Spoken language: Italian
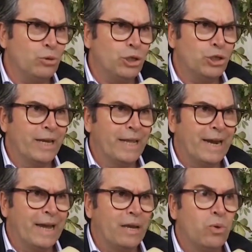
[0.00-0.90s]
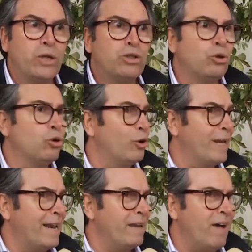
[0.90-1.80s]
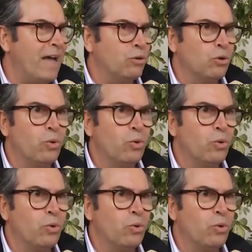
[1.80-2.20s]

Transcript: in generale. Questo non è arrivato,